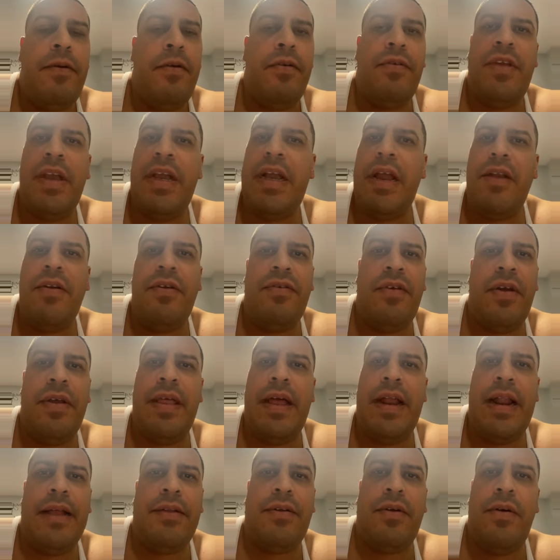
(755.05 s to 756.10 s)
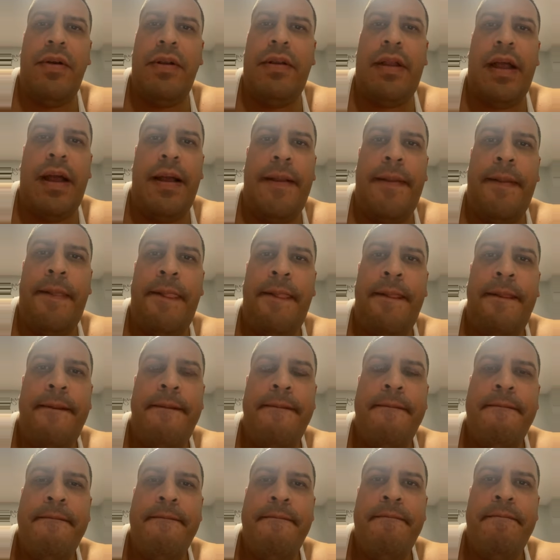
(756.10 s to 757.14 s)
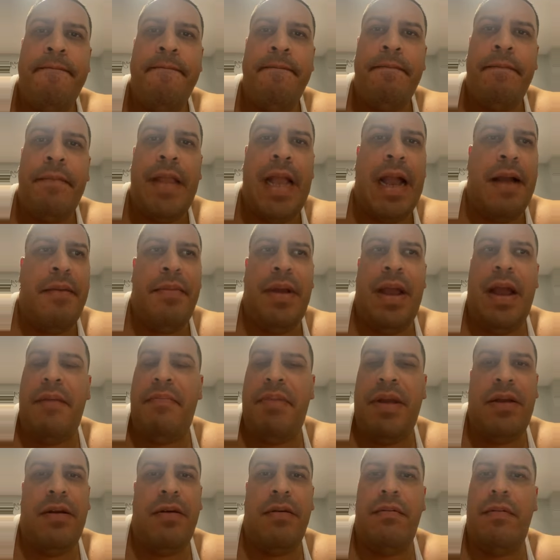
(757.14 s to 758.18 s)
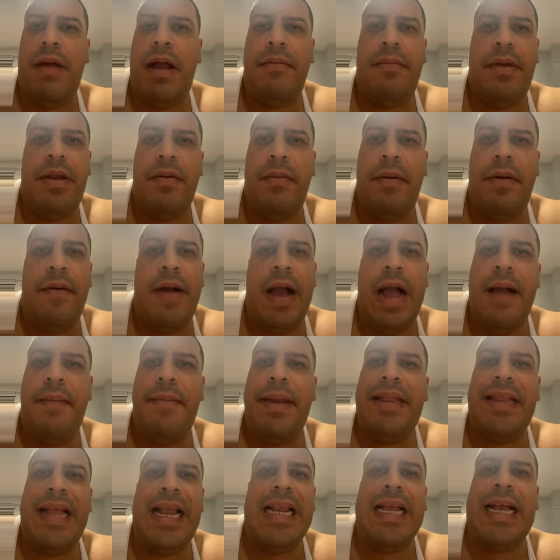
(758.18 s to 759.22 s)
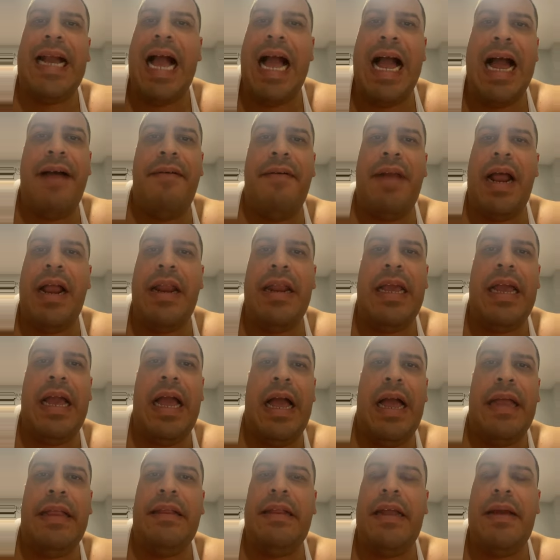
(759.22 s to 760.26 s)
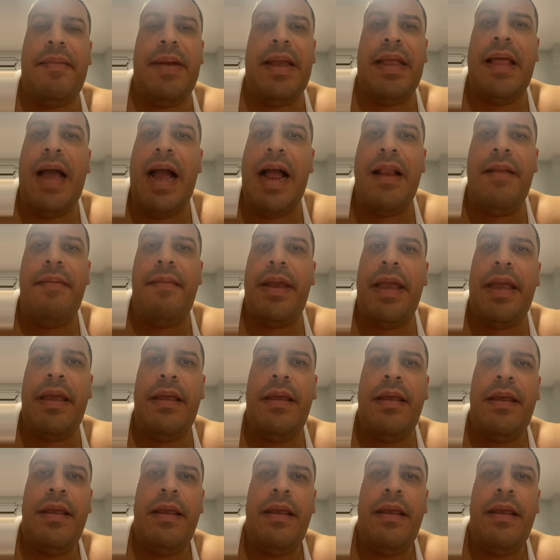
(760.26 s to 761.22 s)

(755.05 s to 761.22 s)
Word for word: Yo sí que no soy de la torta. a, mí, no, a mí no me vas a meter cabra ni a intimidarme.